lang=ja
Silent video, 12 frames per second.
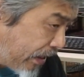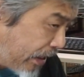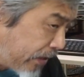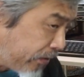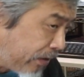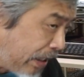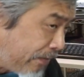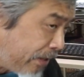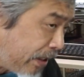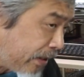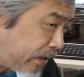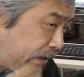あと
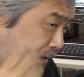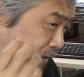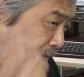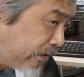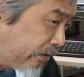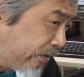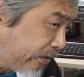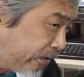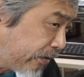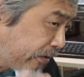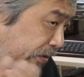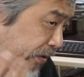ガミラス、
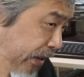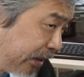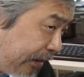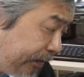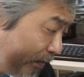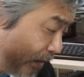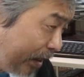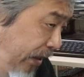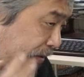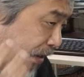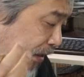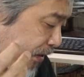そして
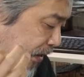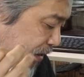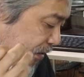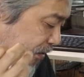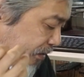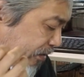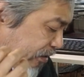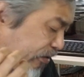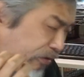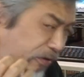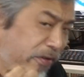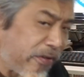ガトランティスの
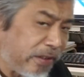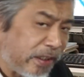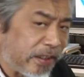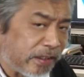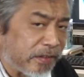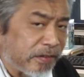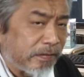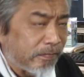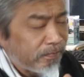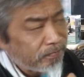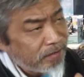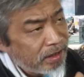クローン技術、
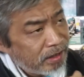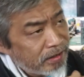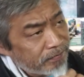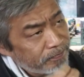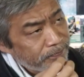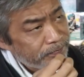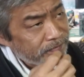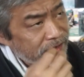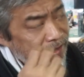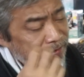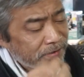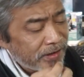まあ
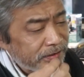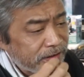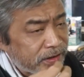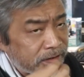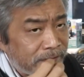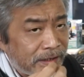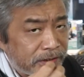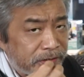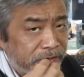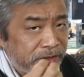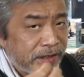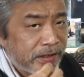ガトランティスの場合は
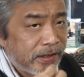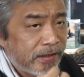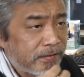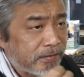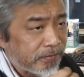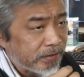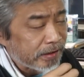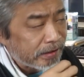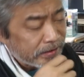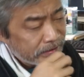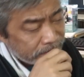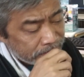組成体ですよね。
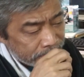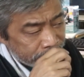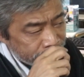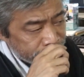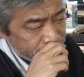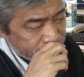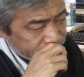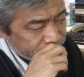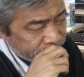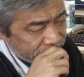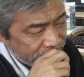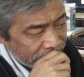
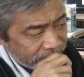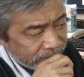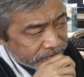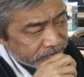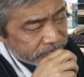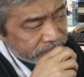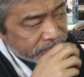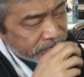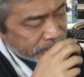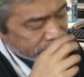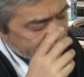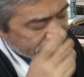うん、ガミラスの
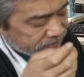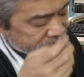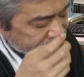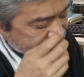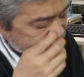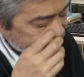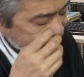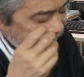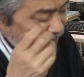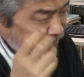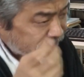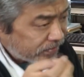クローン技術については
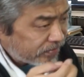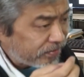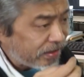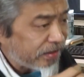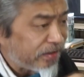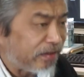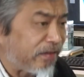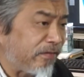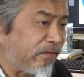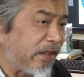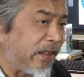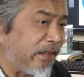もうすでに地
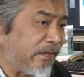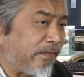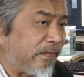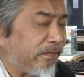球で、